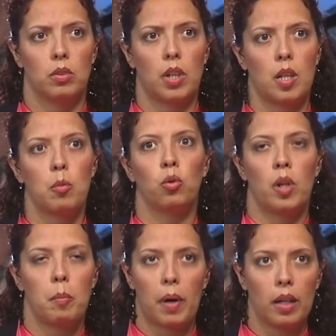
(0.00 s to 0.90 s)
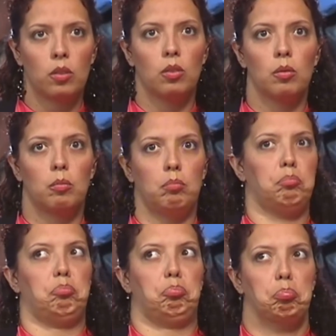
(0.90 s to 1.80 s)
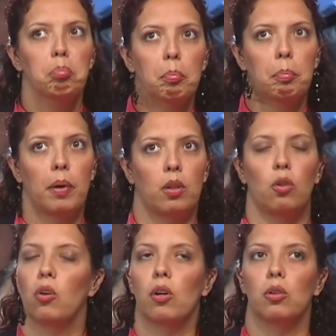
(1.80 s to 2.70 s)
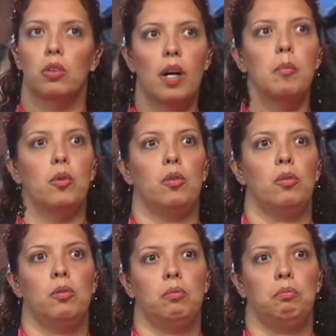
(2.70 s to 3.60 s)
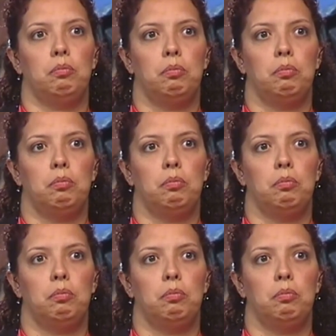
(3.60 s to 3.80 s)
Tenemos un hermano, pero no lo encontramos. Ok.